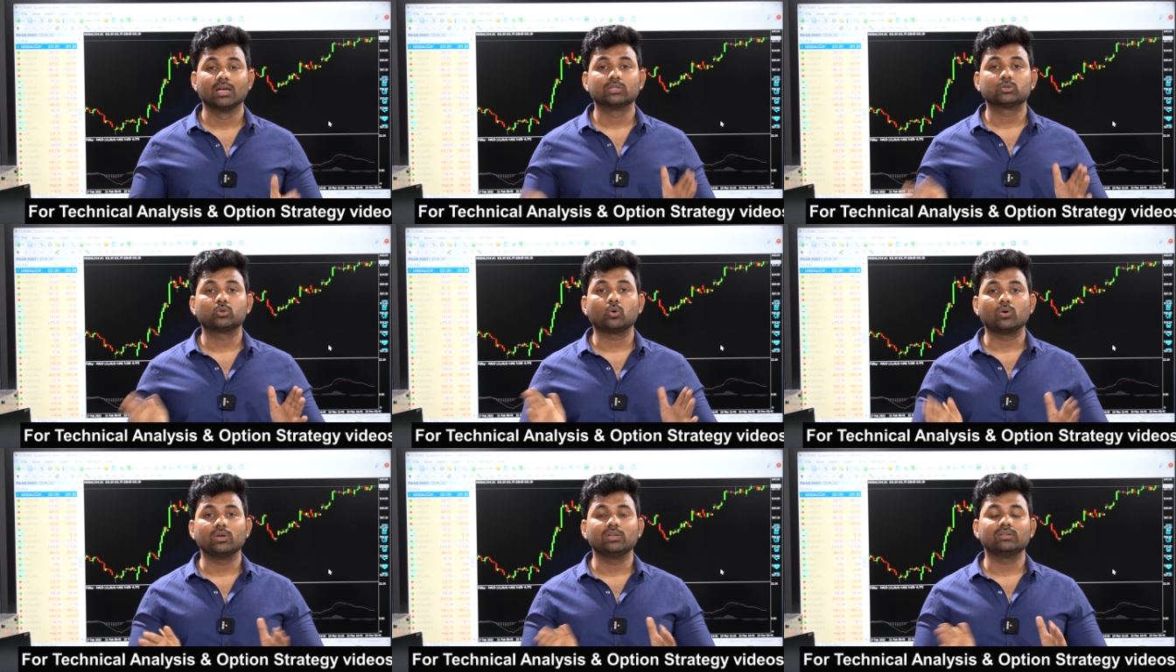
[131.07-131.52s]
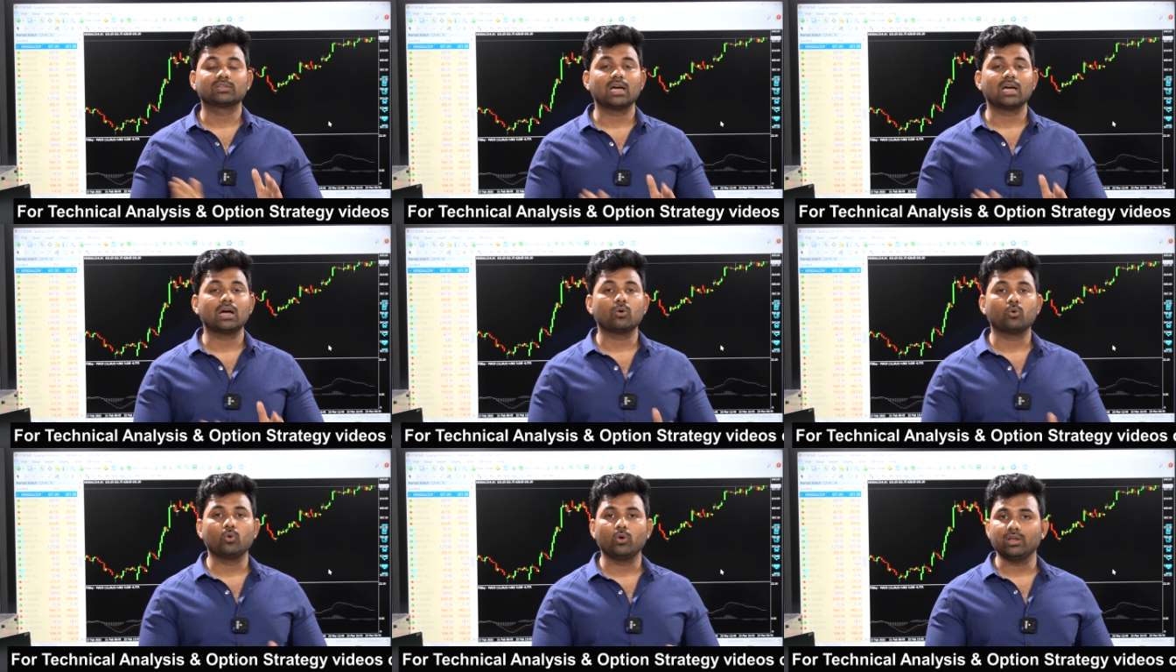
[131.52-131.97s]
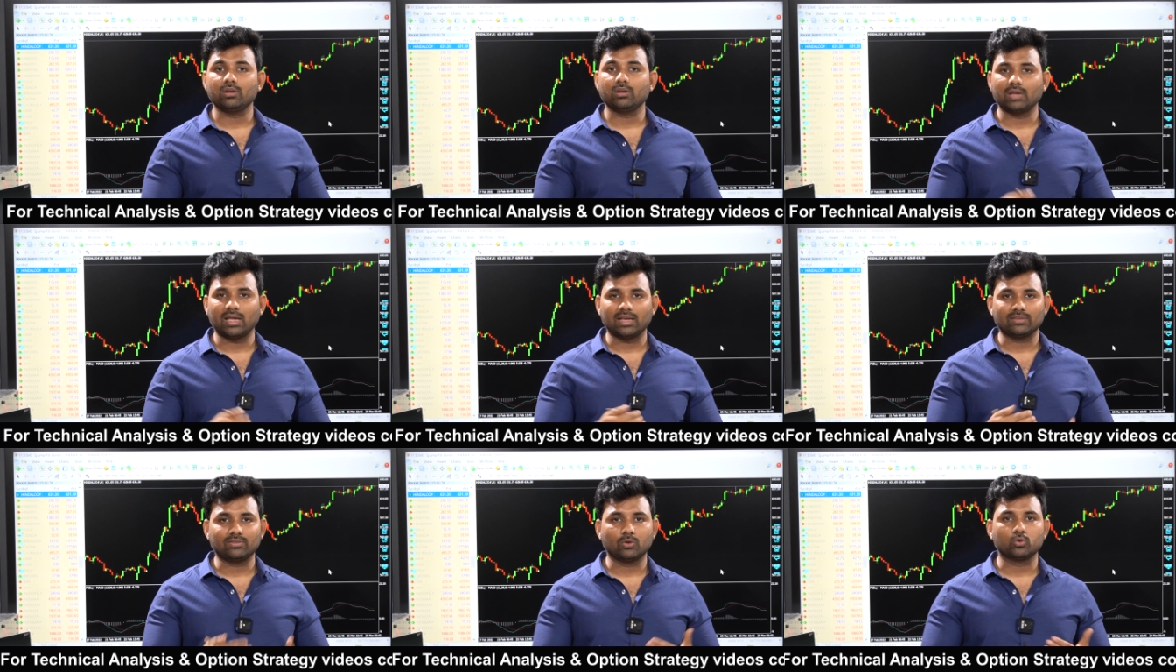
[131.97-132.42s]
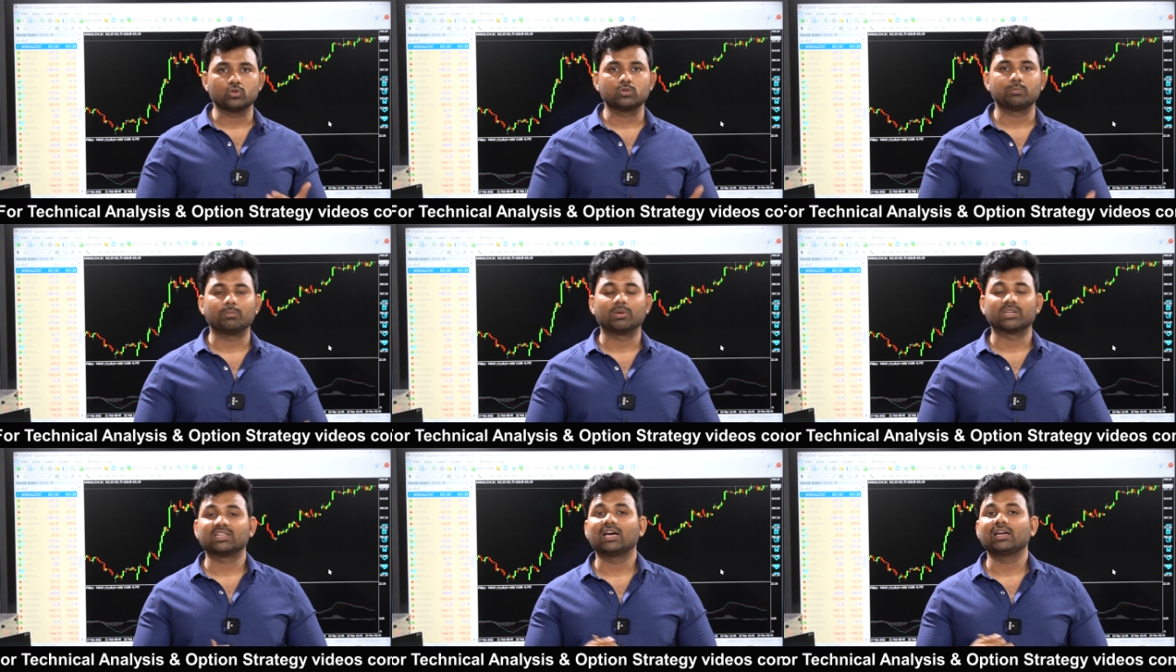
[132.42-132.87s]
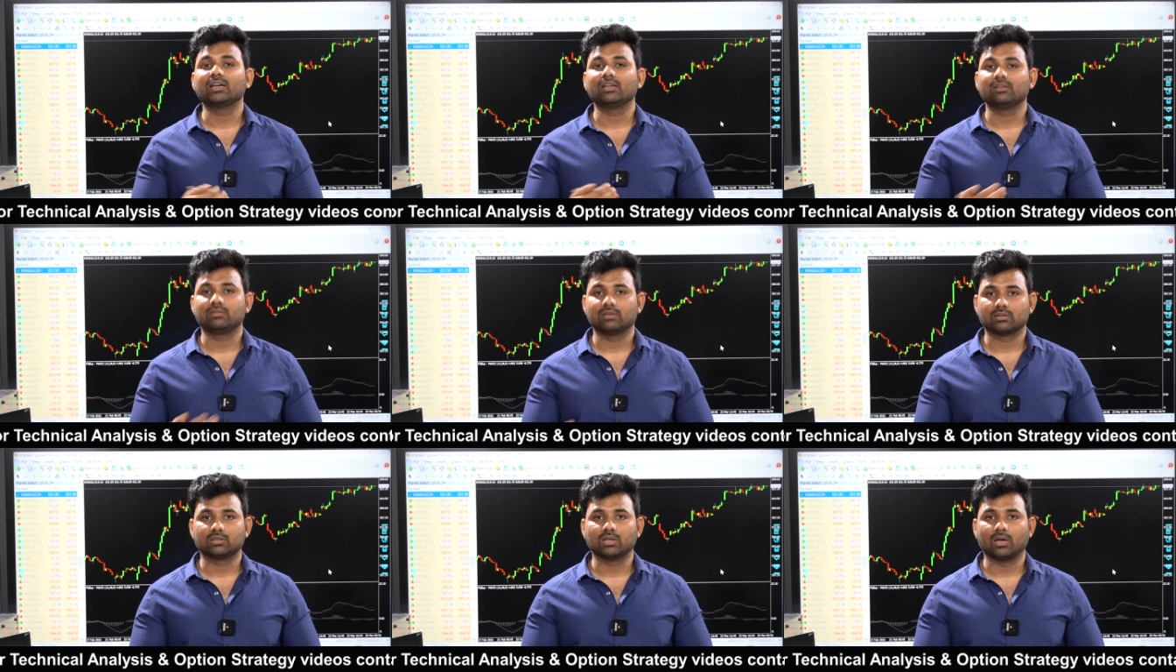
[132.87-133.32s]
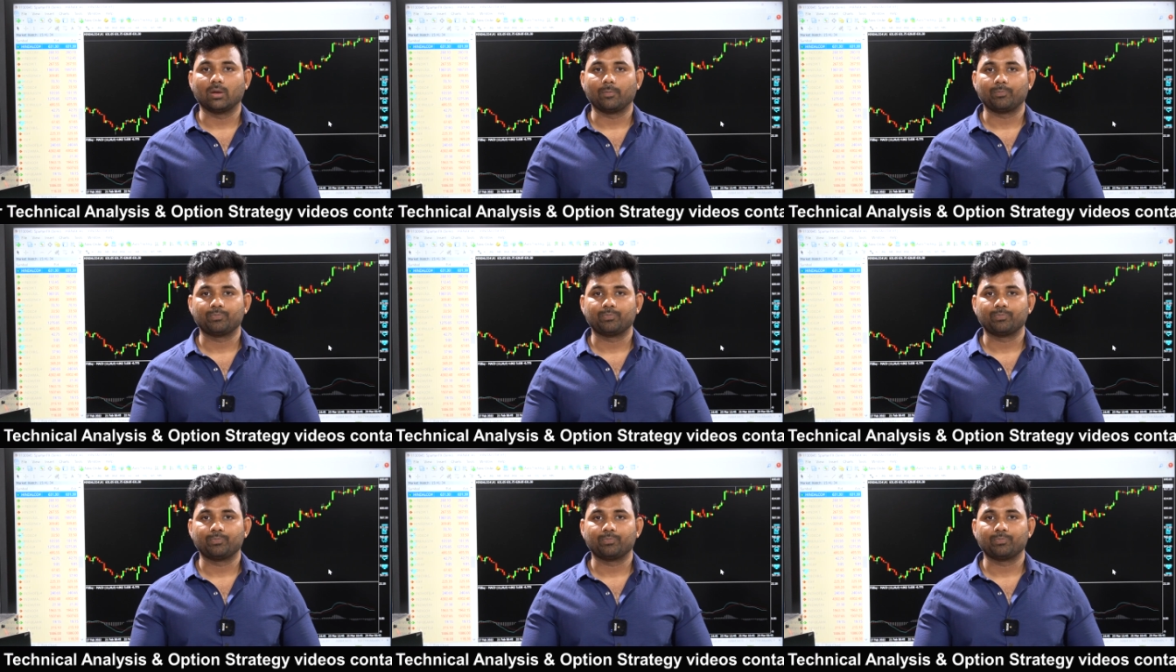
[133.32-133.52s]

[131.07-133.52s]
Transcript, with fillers: तो इसका कोई ऐसा कुछ बता नहीं सकता